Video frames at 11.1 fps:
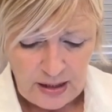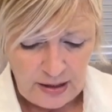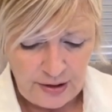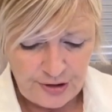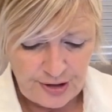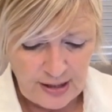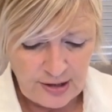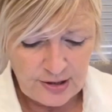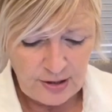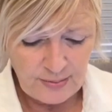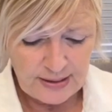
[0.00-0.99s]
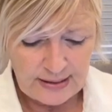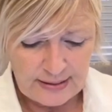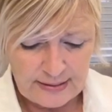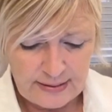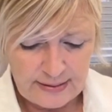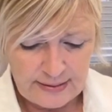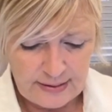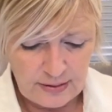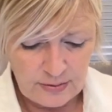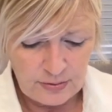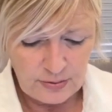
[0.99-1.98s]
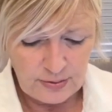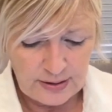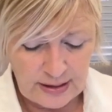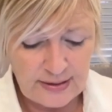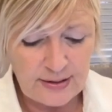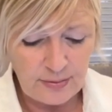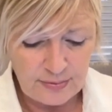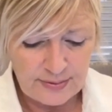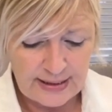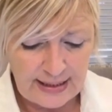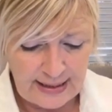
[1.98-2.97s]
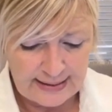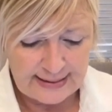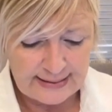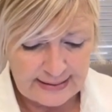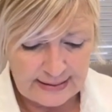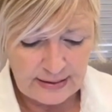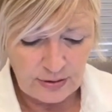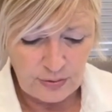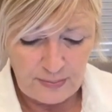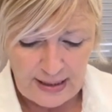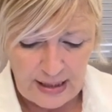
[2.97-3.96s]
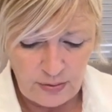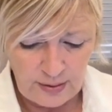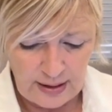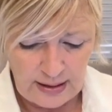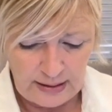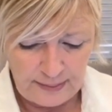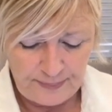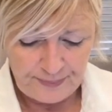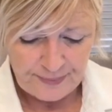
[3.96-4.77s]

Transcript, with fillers: E já estão me tratando, já estão tra até tratando mal ele.